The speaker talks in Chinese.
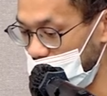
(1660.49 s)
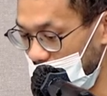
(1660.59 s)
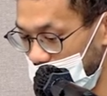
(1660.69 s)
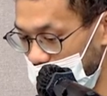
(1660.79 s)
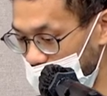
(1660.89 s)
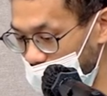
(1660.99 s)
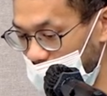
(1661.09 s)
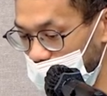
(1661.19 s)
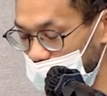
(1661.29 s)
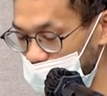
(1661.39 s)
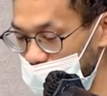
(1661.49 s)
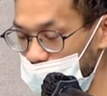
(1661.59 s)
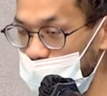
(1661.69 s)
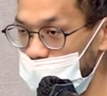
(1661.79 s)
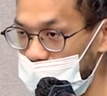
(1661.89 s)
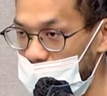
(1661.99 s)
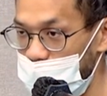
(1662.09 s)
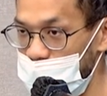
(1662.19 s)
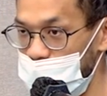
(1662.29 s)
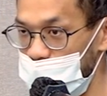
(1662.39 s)
们在丢来丢去的过程中，它
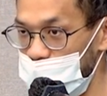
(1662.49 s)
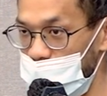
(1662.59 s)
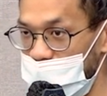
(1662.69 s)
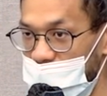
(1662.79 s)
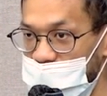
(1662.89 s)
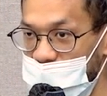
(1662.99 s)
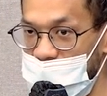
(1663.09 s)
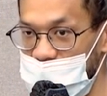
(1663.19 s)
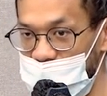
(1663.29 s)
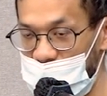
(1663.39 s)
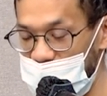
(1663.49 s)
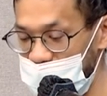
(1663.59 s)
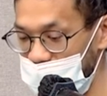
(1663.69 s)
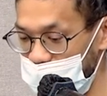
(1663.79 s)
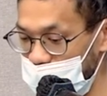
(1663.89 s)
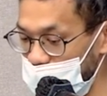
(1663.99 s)
必须做 JSON 的 serialization，